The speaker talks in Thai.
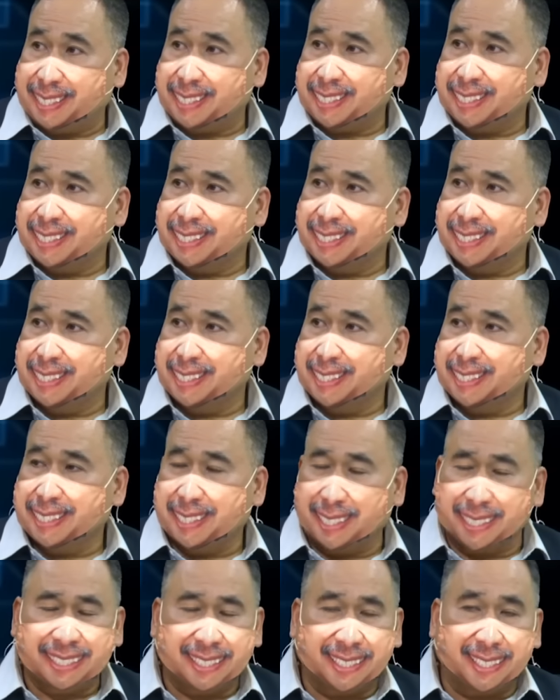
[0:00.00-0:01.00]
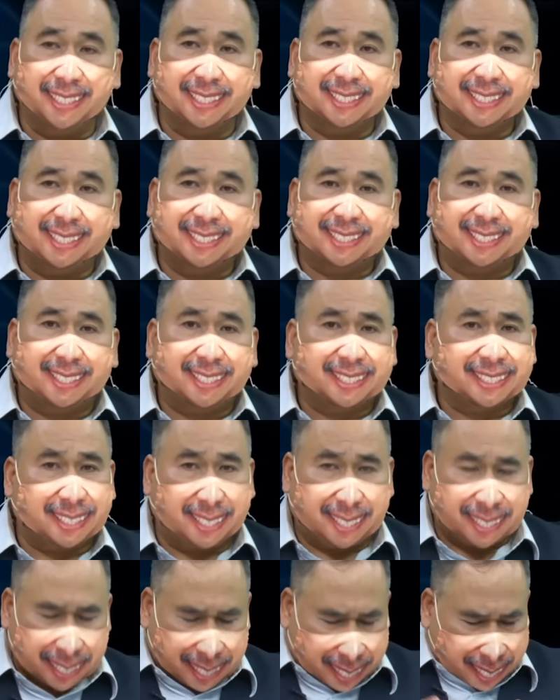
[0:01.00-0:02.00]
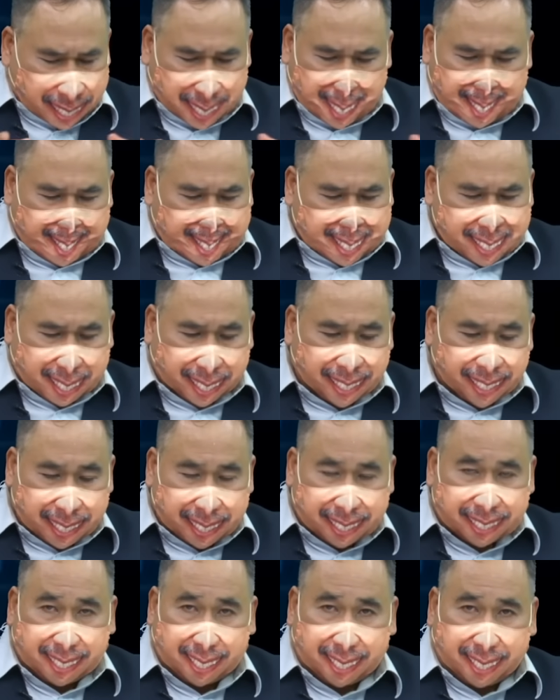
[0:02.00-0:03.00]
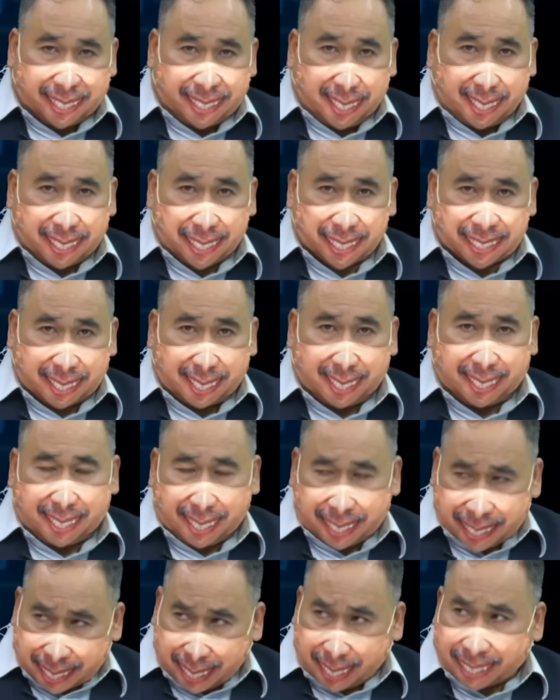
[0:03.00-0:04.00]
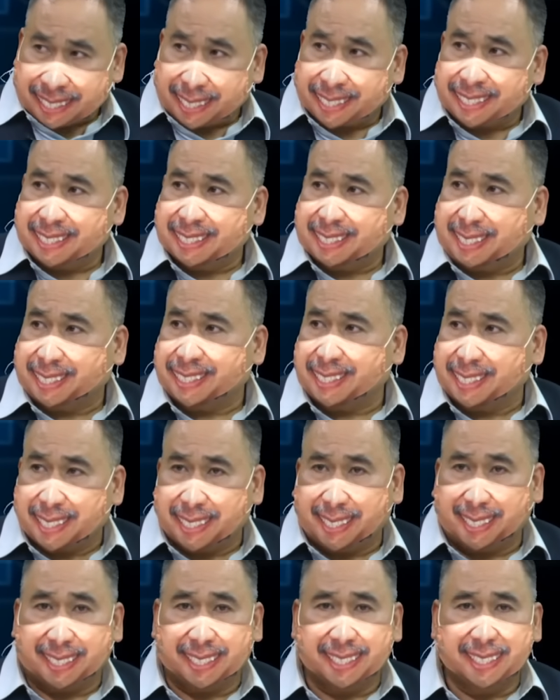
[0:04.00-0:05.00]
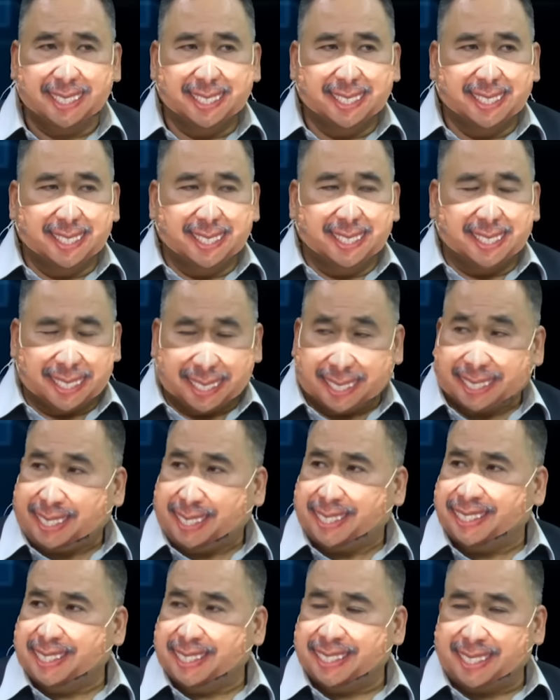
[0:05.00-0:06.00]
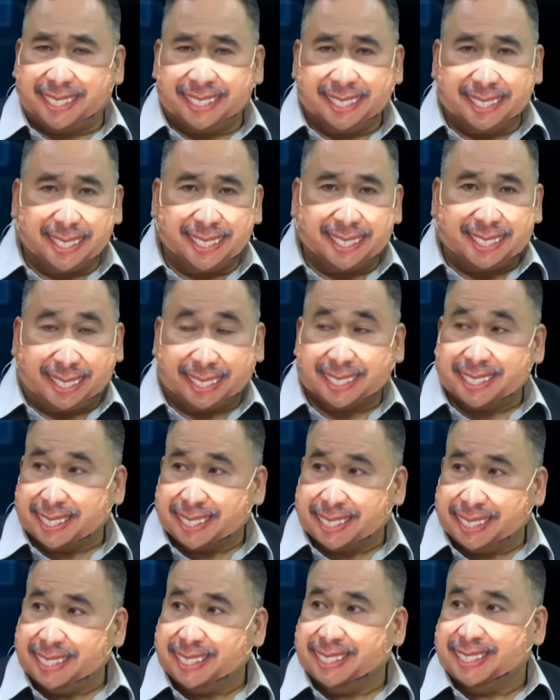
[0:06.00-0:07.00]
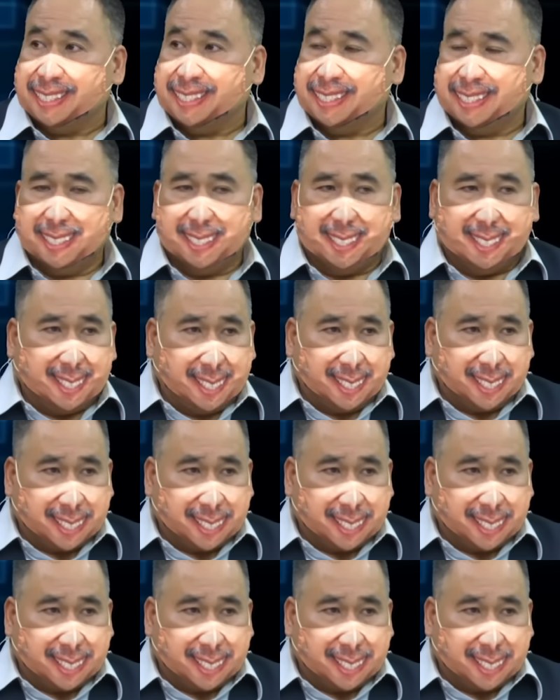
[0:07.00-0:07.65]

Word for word: แล้วเราเชื่อว่าคุยกันได้ยังไงถ้าเกิดจับมือกันและเป็นประโยชน์สาธารณะนี่อยากให้จับมือกันมากกว่า นะครับ เรื่องแบบนี้เราไม่อยากให้เกิดขึ้น ก็น่า